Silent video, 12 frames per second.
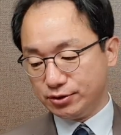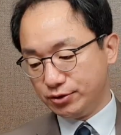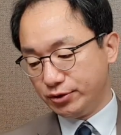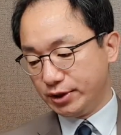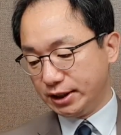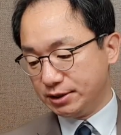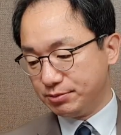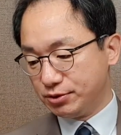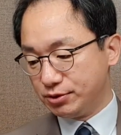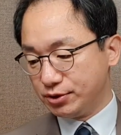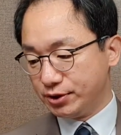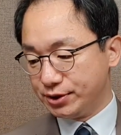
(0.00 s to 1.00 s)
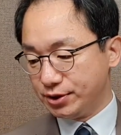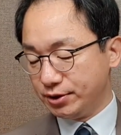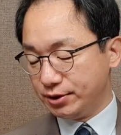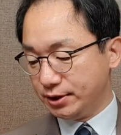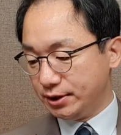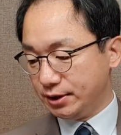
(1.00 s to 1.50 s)
수요일 아침
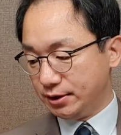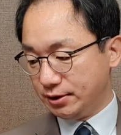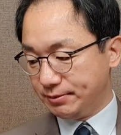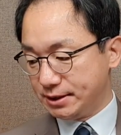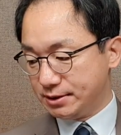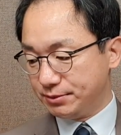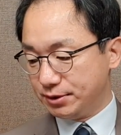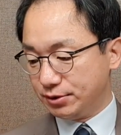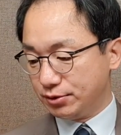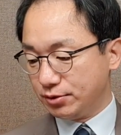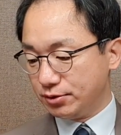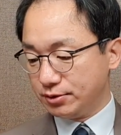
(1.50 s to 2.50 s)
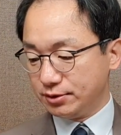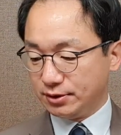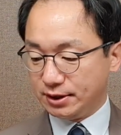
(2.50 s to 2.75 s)
순서에서 어, 말씀드리도록